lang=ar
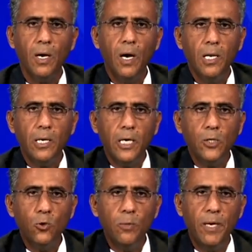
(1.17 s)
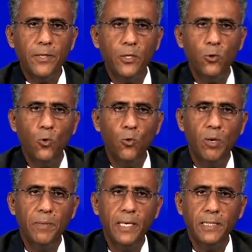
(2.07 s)
قال رئيس البعثة
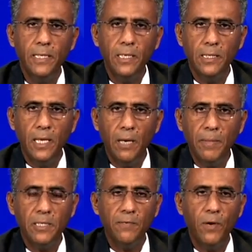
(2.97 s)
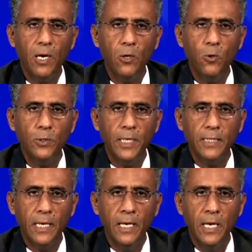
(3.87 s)
الأممية لدعم اتفاق
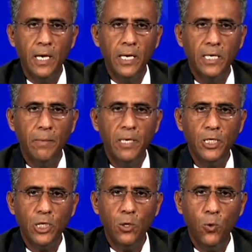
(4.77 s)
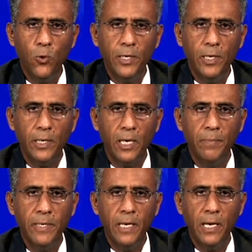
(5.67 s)
الحديدة إن ميليشيا الحوثي
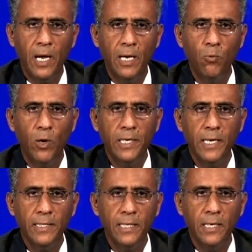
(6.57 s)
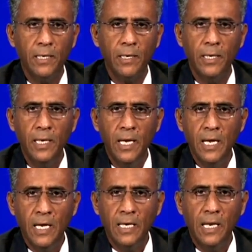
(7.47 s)
الإرهابية الموالية لإيران
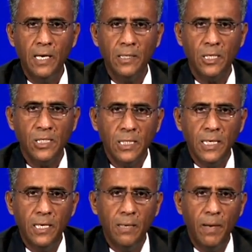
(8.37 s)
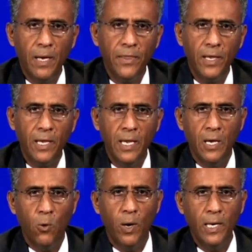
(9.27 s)
لا تصغي للبعثة
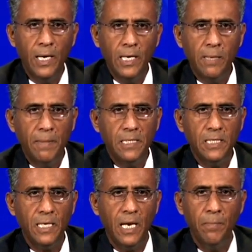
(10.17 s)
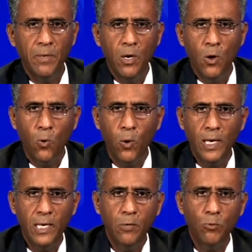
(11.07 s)
ولا لمجلس الأمن
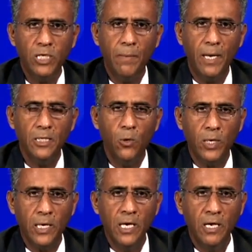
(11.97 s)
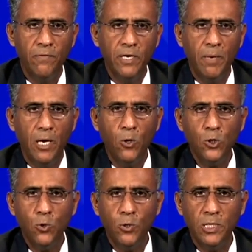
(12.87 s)
ولا للمجتمع الدولي فيما
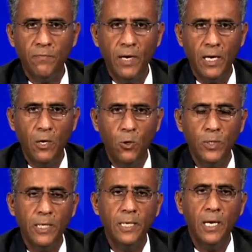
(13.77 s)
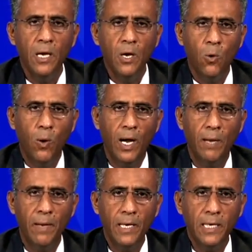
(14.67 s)
يخص اتفاق الحديدة
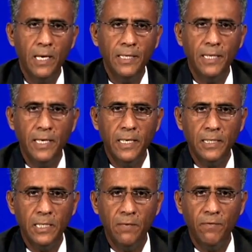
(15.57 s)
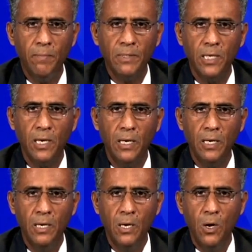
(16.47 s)
وأعمالها العدائية في
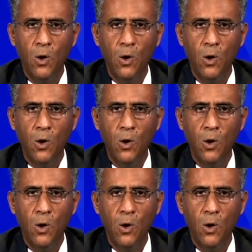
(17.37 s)
المنطقة